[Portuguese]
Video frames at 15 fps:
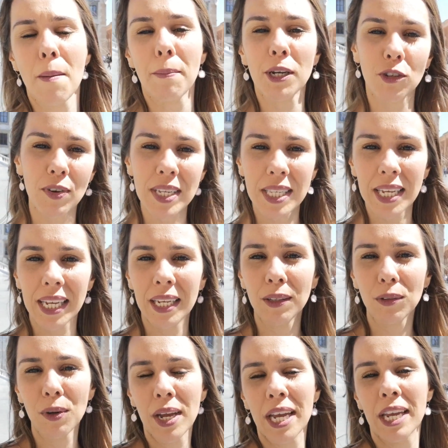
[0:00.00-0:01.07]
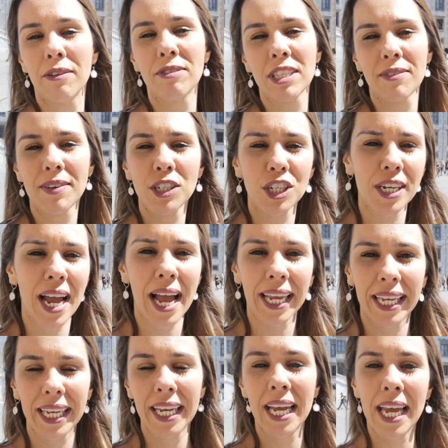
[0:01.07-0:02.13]
Mas vai seguindo e você vai chegar
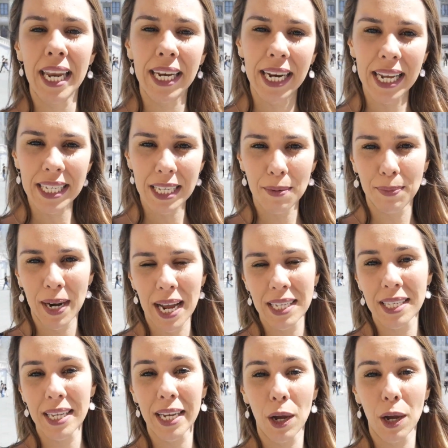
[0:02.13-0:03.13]
aqui nessa praça,